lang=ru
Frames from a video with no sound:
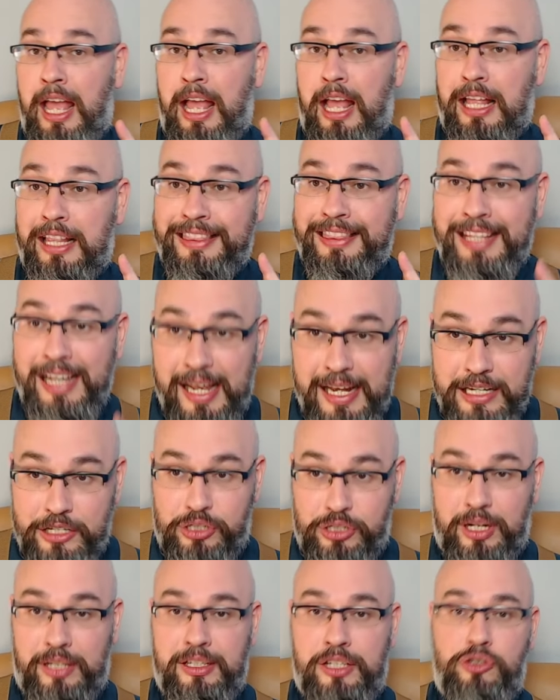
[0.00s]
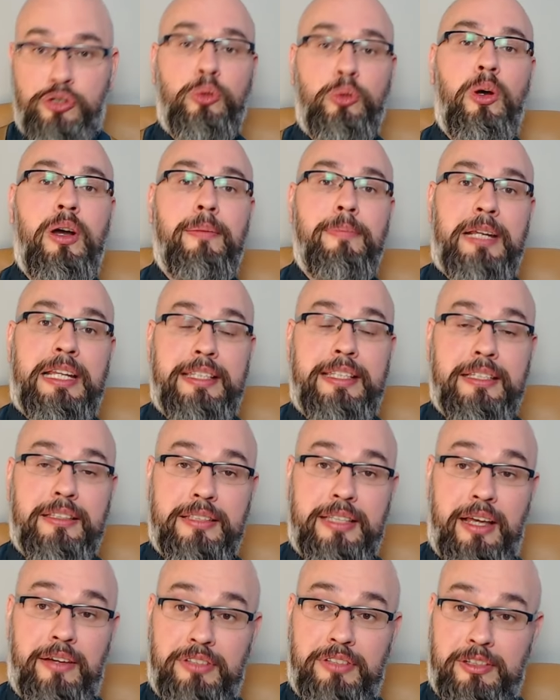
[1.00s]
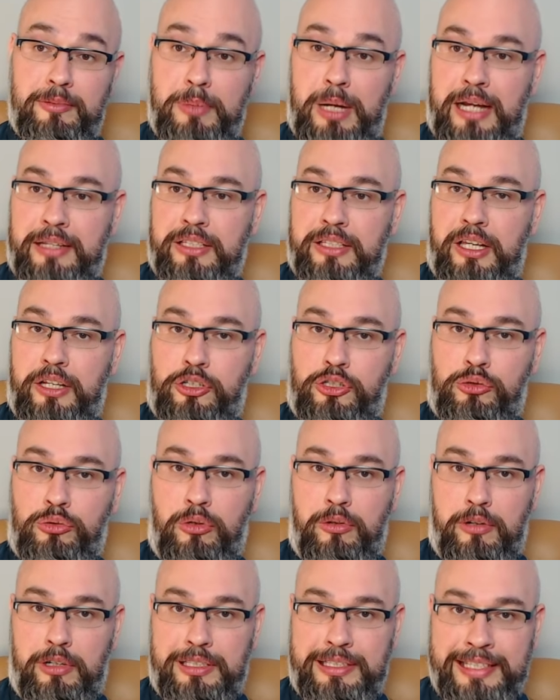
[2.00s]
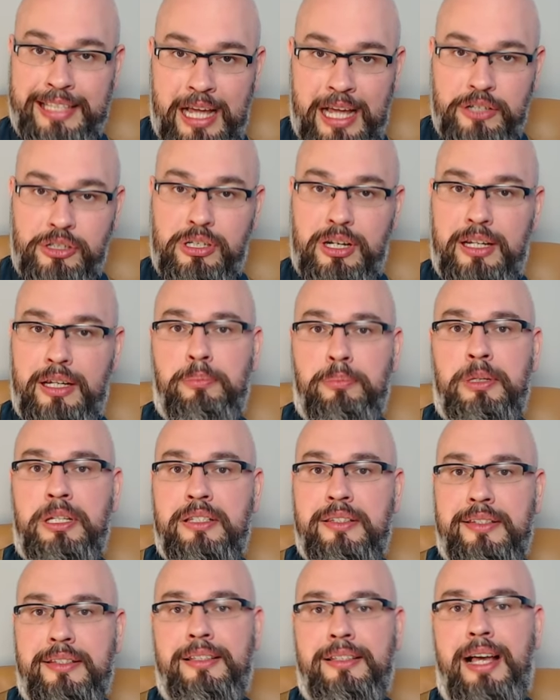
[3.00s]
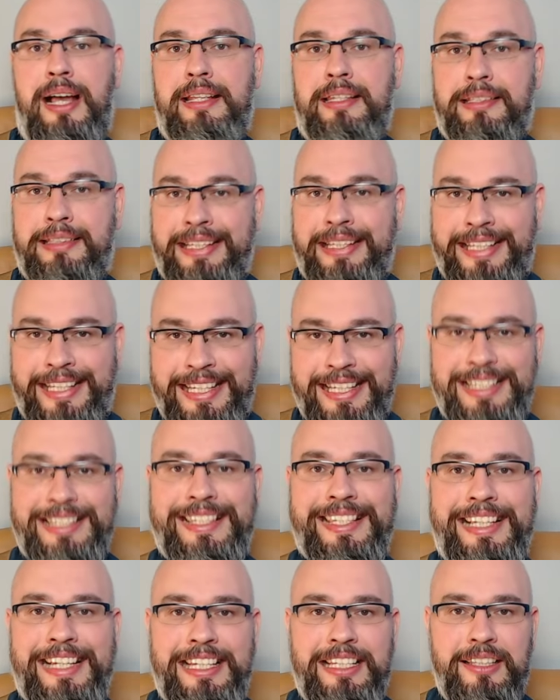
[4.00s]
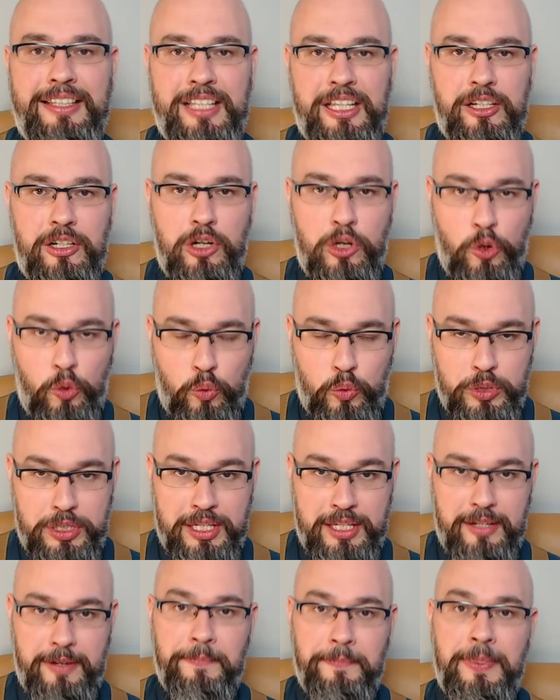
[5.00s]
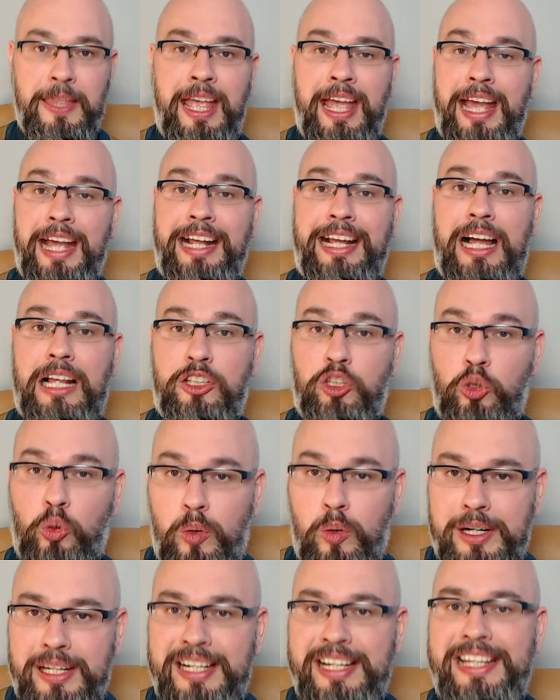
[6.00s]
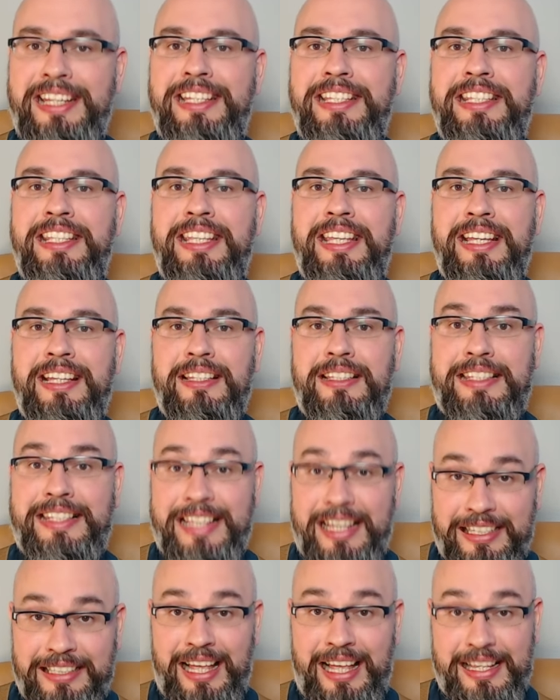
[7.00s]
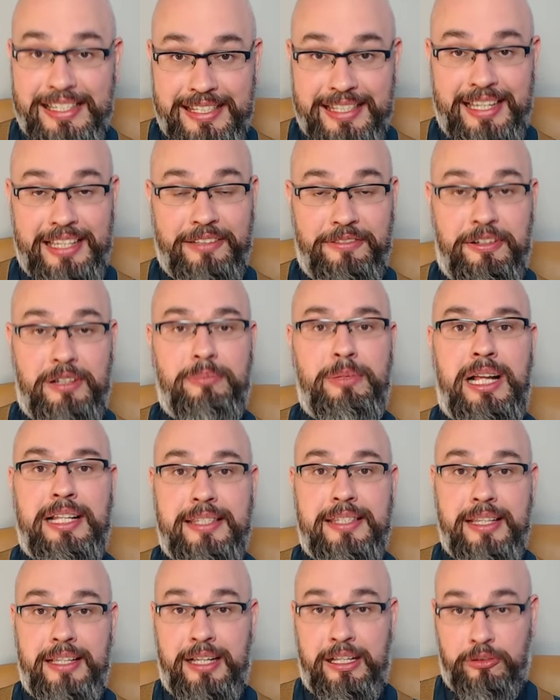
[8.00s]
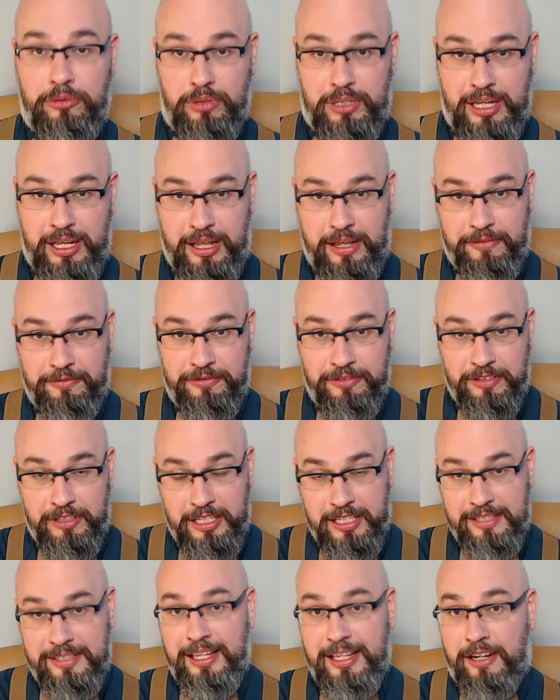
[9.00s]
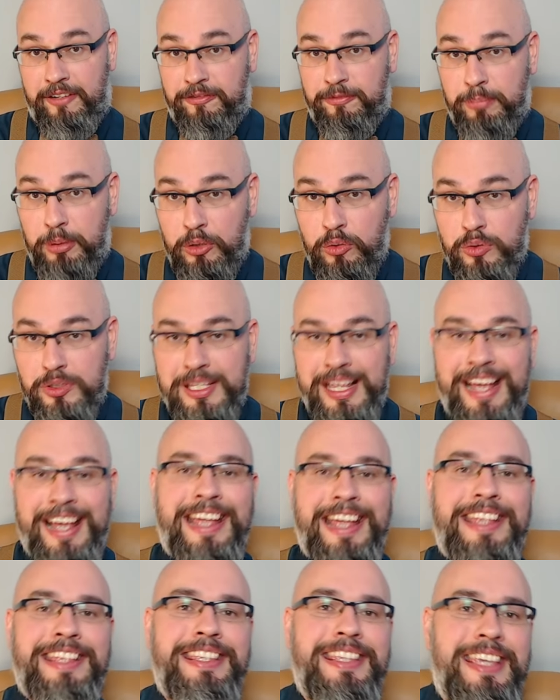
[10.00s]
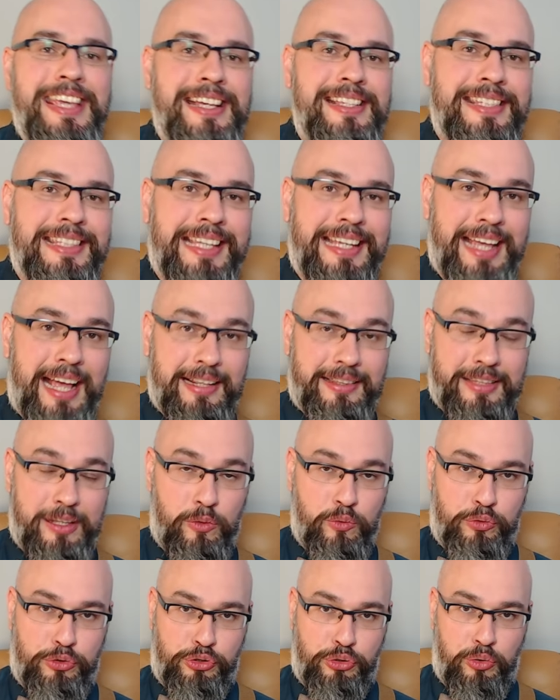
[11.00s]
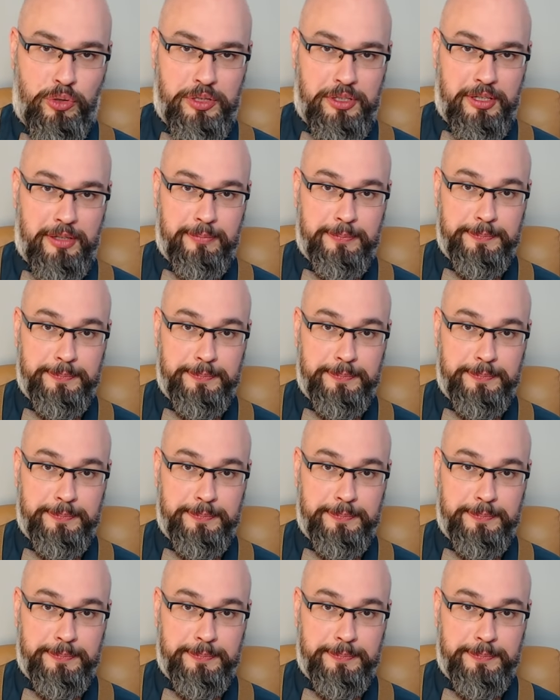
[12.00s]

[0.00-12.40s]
Дальше, на что обратил я внимание, что начали присылать такие скрины люди, которые не, согласно информации, которая в резерв плюс, не стоят на учете.